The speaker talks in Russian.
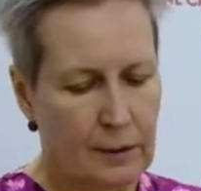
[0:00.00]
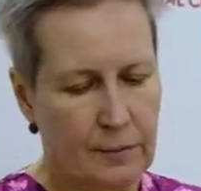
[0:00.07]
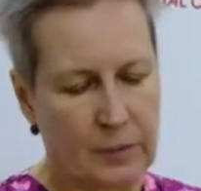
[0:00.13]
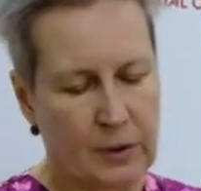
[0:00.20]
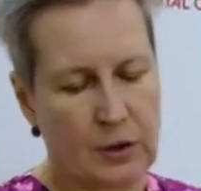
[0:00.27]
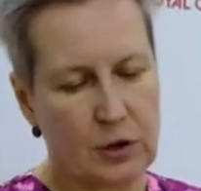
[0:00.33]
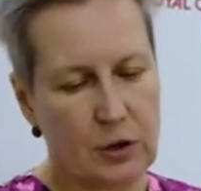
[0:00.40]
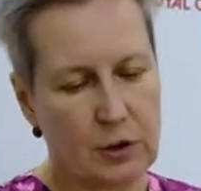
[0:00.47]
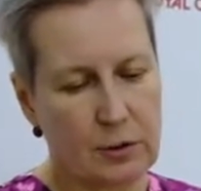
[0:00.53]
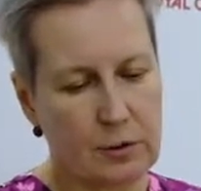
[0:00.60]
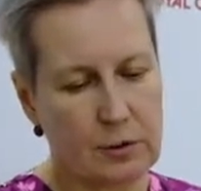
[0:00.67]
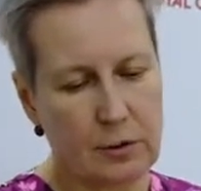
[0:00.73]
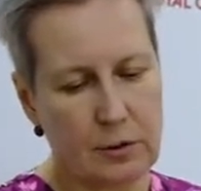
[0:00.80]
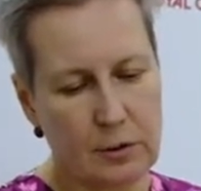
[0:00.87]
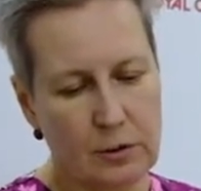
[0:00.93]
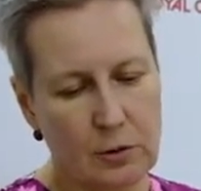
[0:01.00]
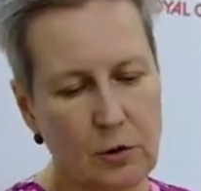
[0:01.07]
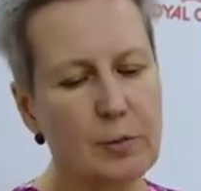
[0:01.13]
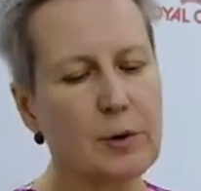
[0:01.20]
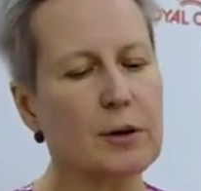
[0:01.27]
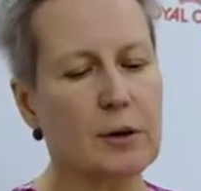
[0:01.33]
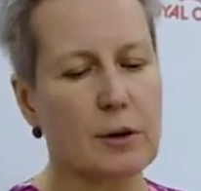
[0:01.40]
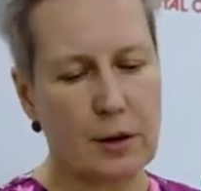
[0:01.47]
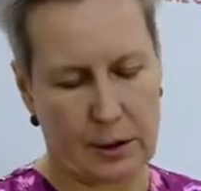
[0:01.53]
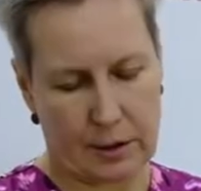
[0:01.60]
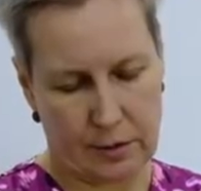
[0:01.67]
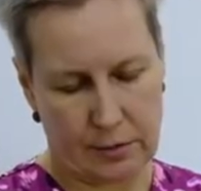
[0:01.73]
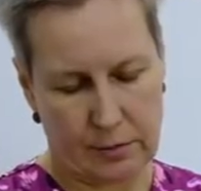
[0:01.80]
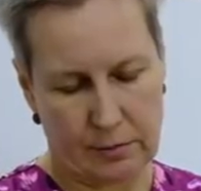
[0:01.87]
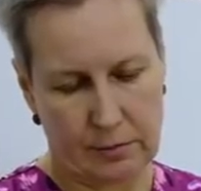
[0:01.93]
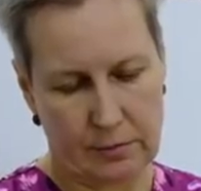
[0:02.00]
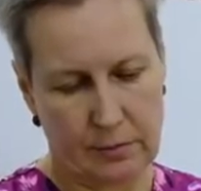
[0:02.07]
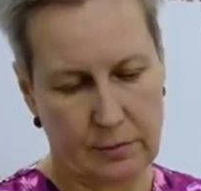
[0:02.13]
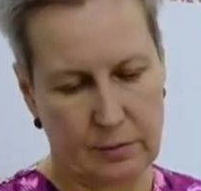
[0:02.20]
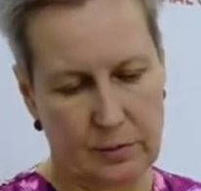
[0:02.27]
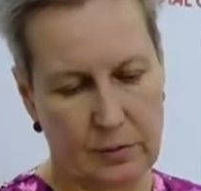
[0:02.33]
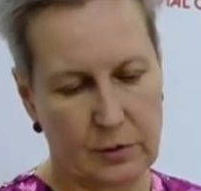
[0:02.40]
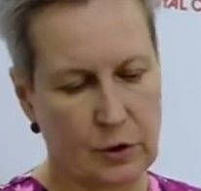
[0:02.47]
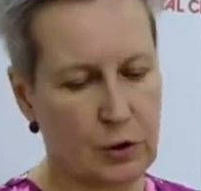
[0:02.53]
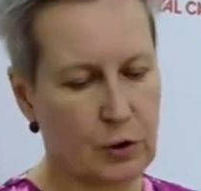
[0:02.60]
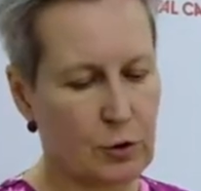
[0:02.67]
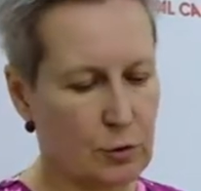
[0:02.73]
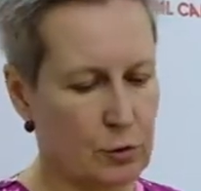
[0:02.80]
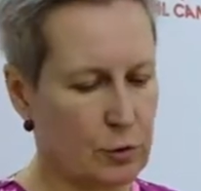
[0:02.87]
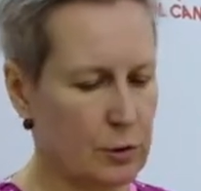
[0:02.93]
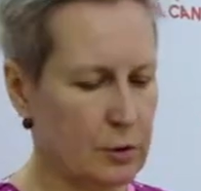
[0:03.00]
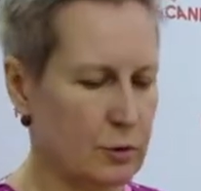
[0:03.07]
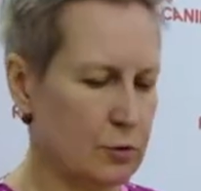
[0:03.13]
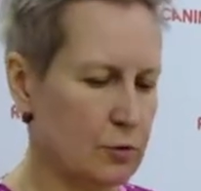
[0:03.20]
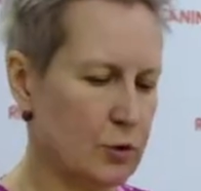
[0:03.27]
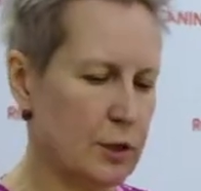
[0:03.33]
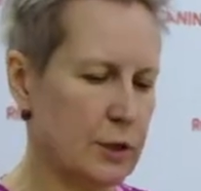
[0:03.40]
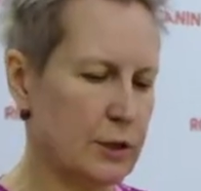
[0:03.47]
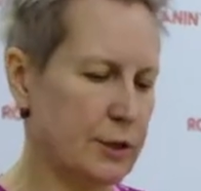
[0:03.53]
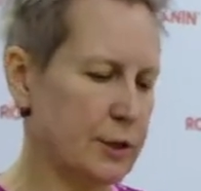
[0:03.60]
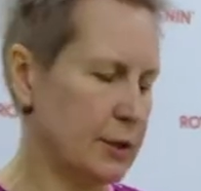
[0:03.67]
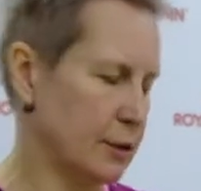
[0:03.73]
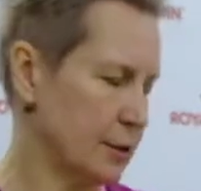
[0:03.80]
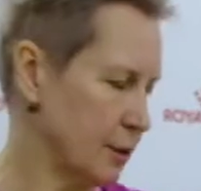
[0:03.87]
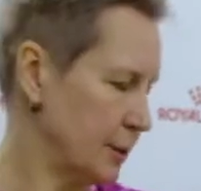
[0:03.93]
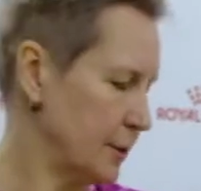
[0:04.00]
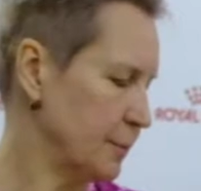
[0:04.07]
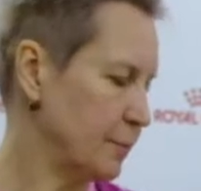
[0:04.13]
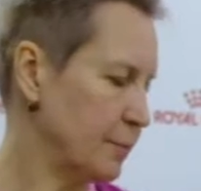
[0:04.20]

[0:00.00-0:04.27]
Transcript: Значит, э, номер раз. Что нужно сделать?